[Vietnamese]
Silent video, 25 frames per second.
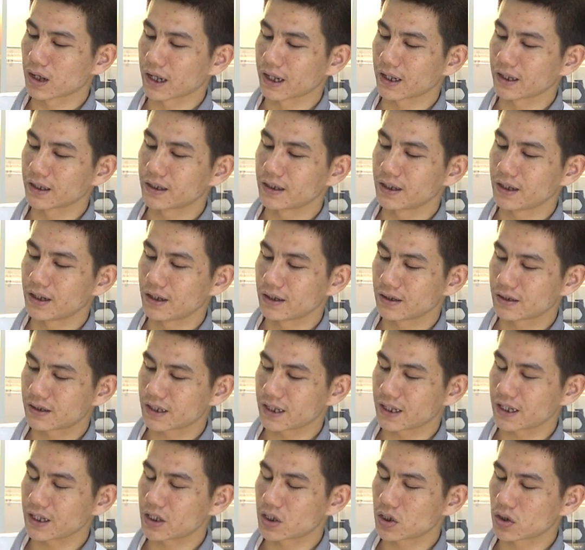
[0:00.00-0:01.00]
này thì
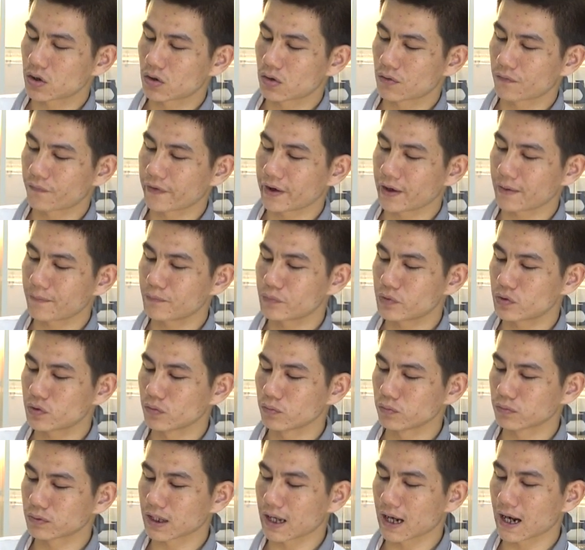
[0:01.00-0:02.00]
sẽ cho phép
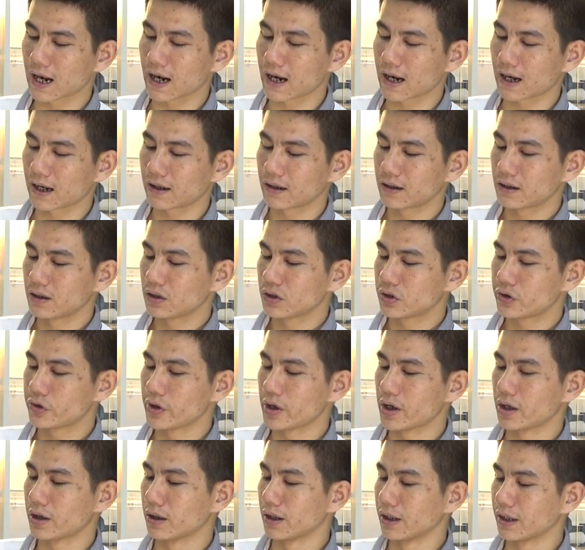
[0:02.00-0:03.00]
chúng ta
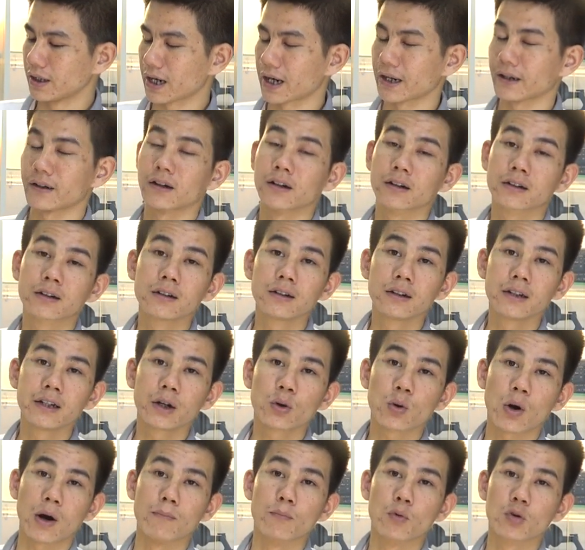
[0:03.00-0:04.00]
truyền hình ảnh ở cự
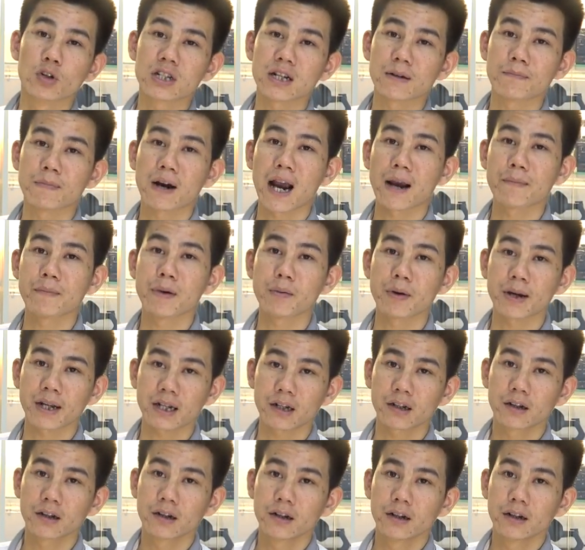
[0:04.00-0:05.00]
ly khoảng một trăm hai mươi mét.